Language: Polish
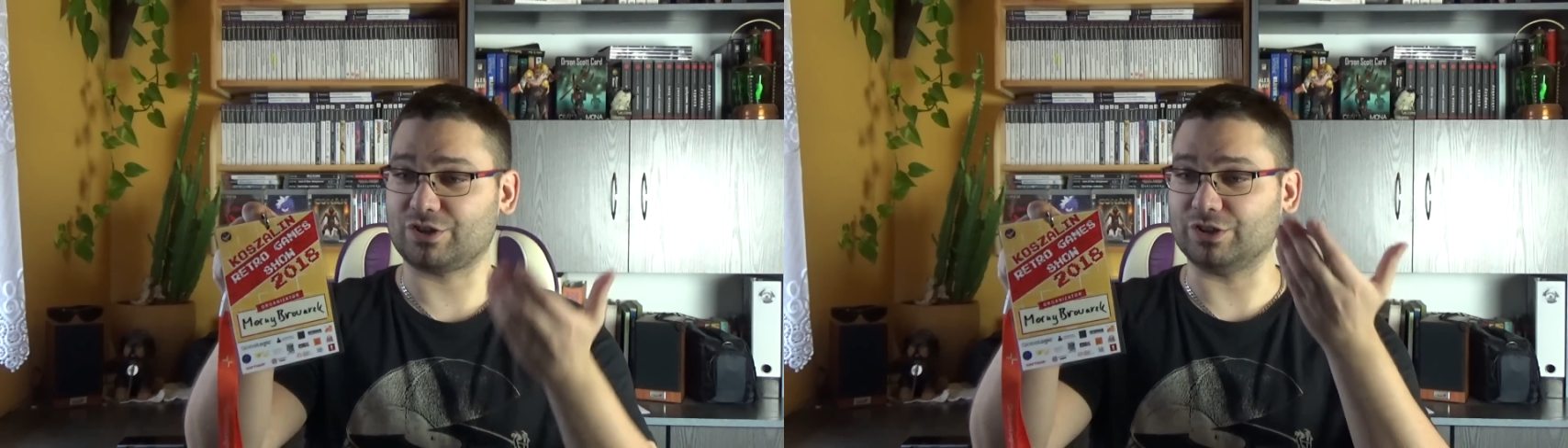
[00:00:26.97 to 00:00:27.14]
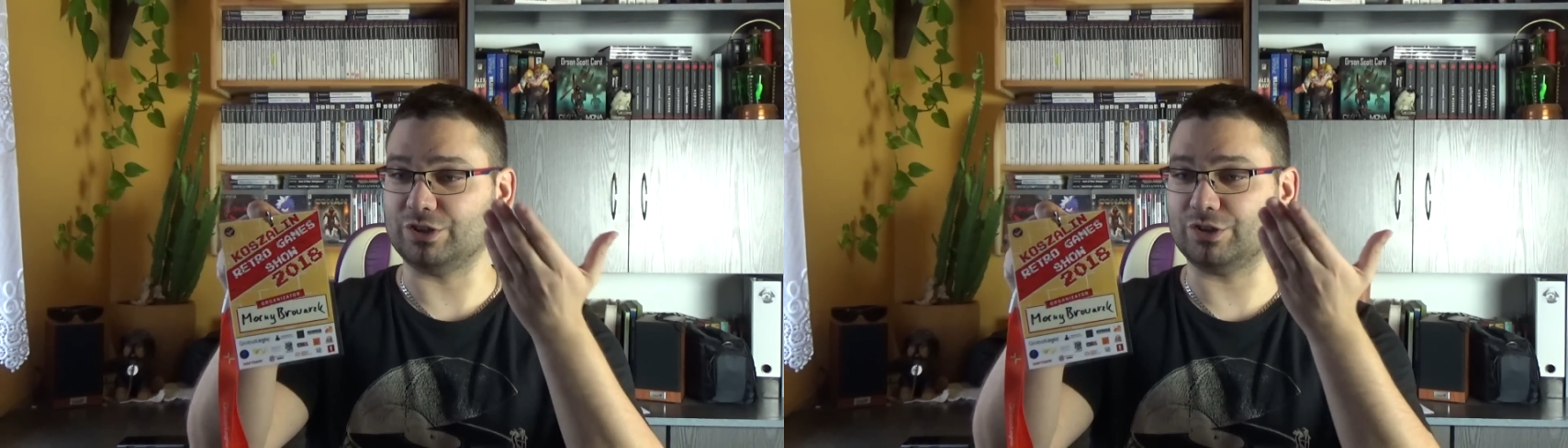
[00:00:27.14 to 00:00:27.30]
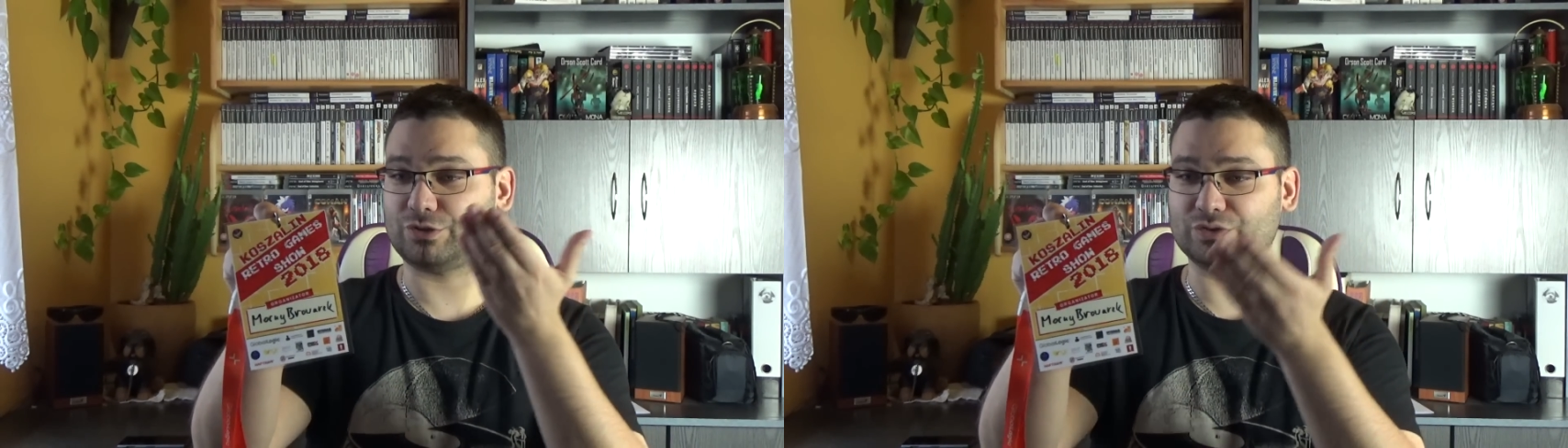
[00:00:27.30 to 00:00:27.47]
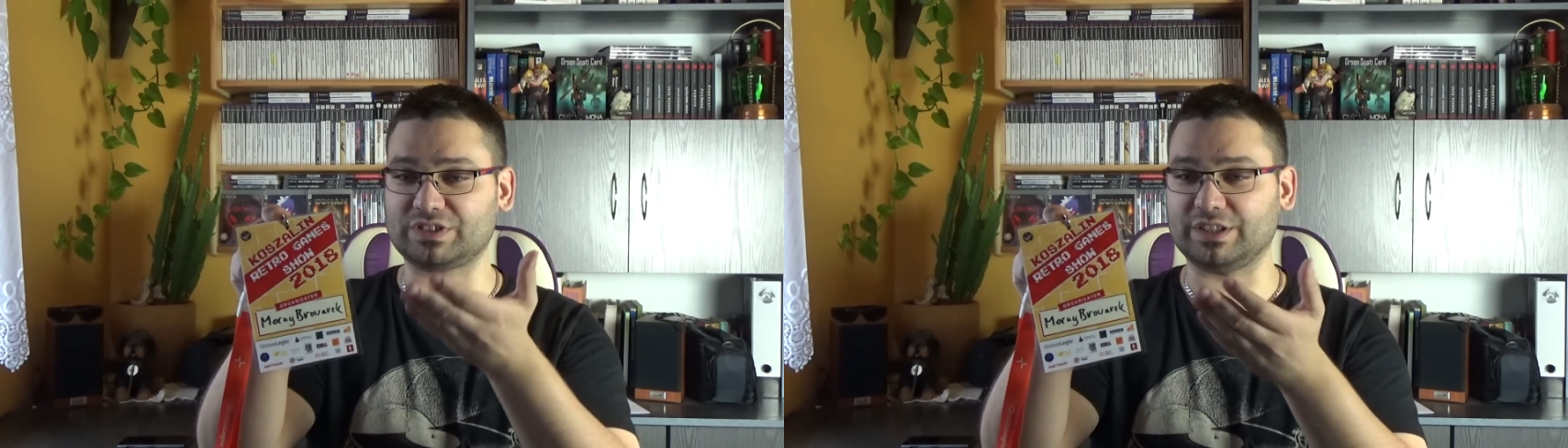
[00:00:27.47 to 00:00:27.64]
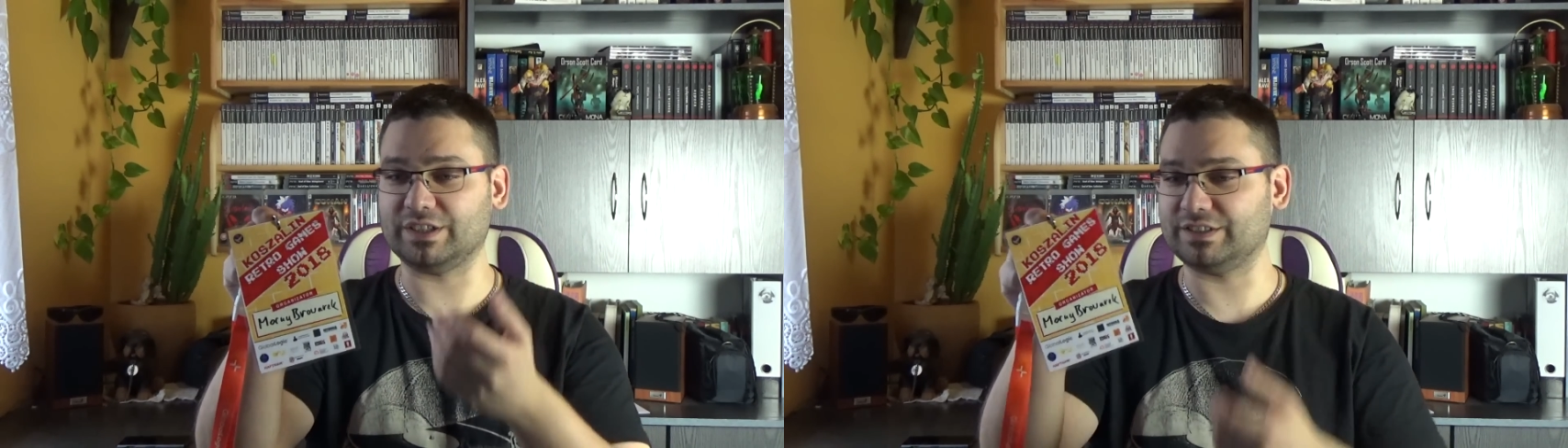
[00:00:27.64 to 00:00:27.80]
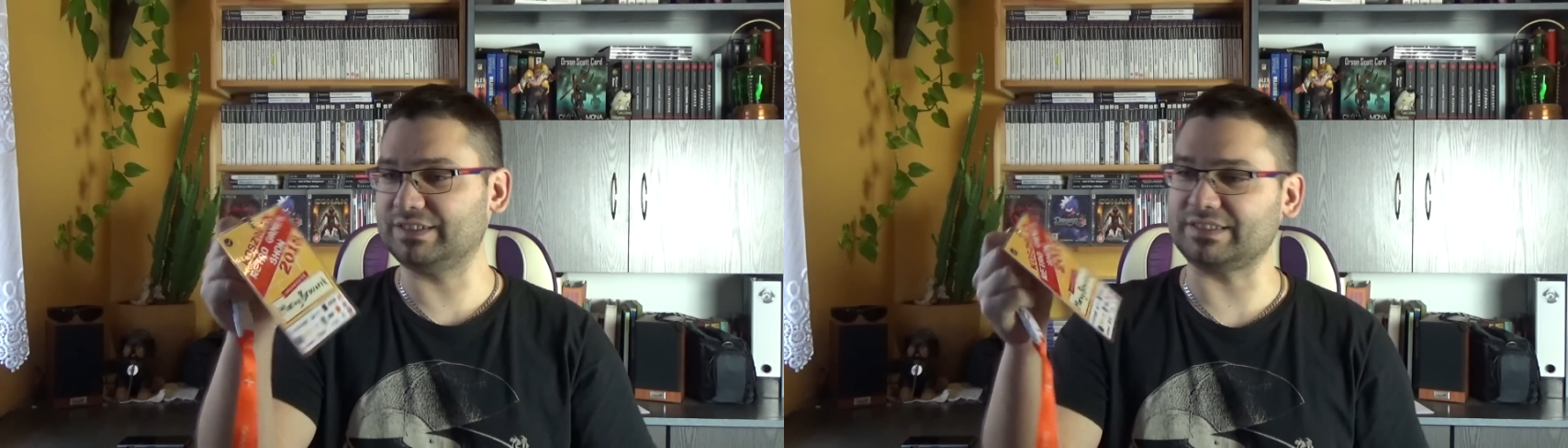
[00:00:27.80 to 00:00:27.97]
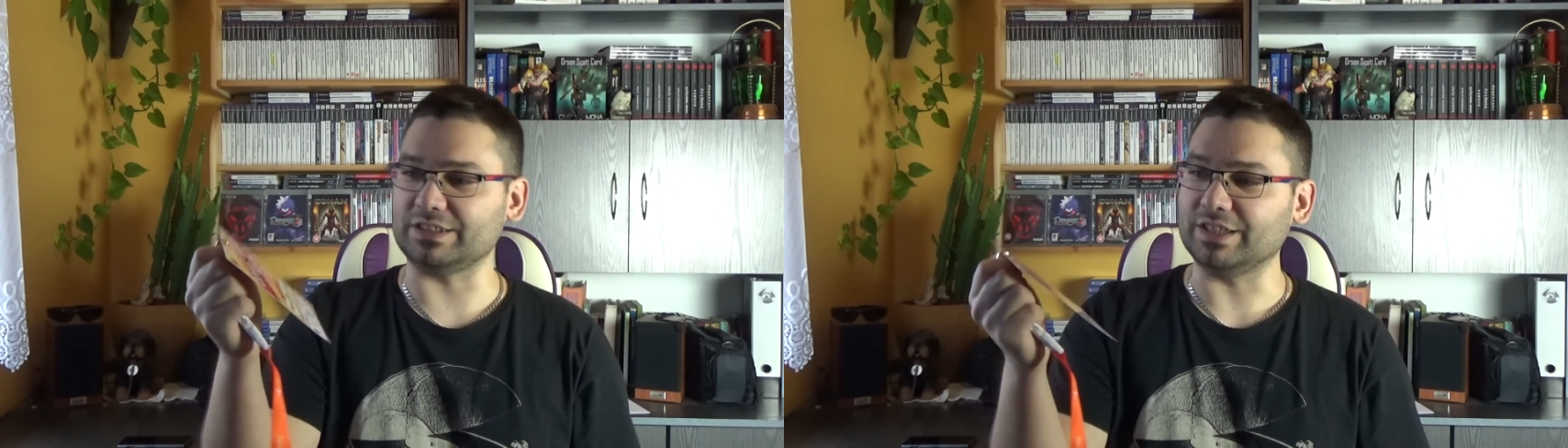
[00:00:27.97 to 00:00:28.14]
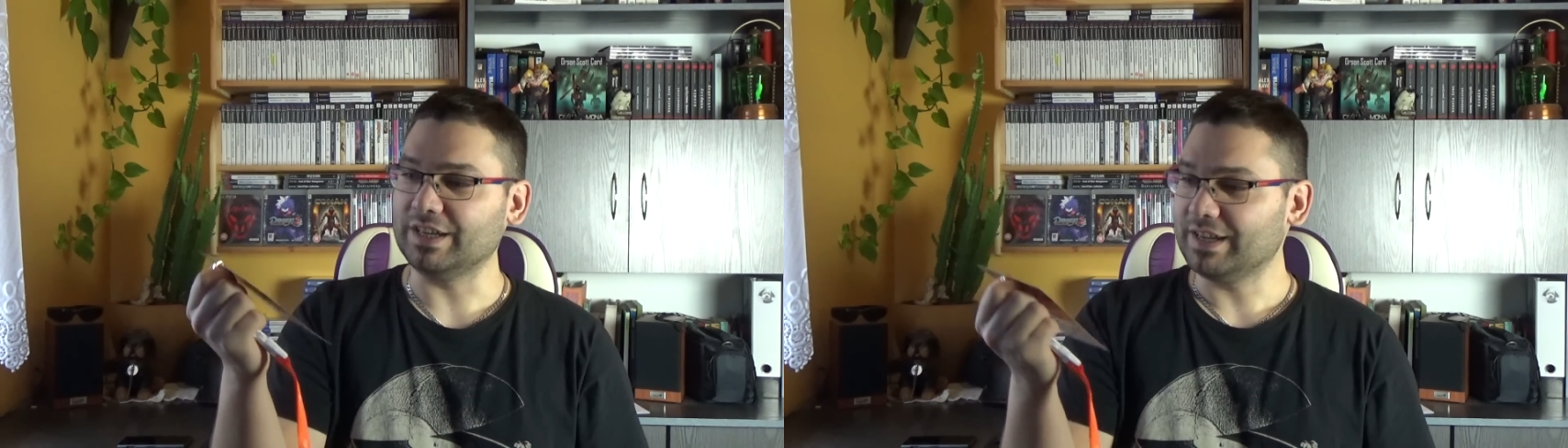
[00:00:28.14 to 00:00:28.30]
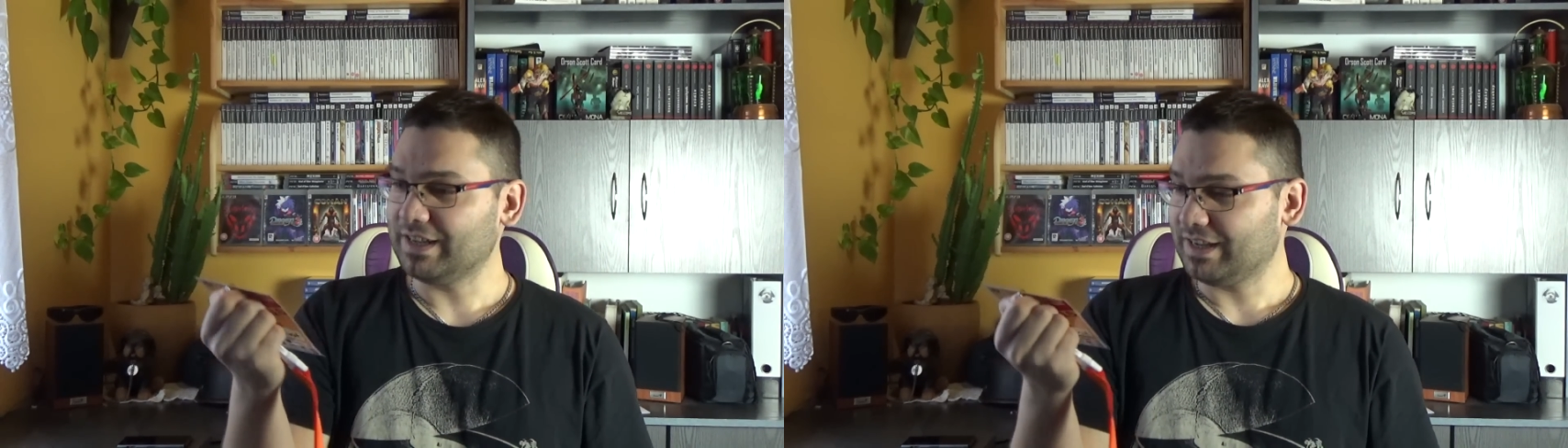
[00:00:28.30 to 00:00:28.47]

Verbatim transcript: czyli szóstej edycji